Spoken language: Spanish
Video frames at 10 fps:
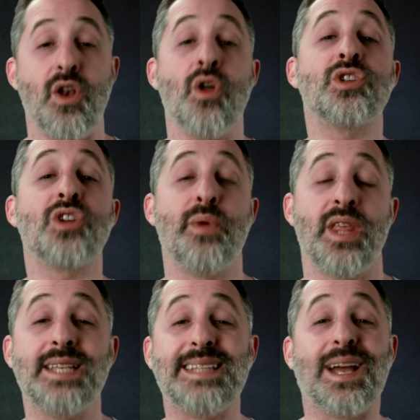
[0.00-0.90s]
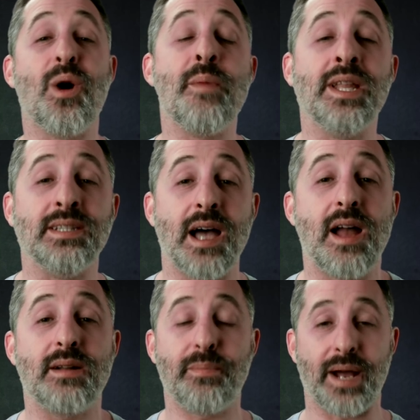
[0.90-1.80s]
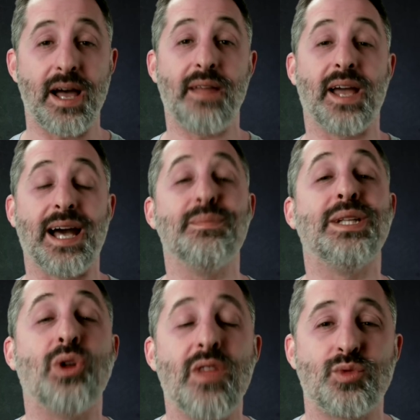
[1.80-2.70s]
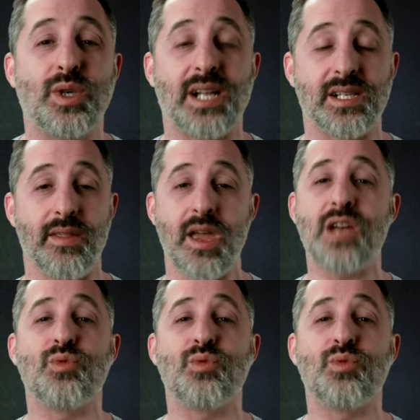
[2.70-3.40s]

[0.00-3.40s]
No os olvidéis de comentar para dejarme todas vuestras ideas,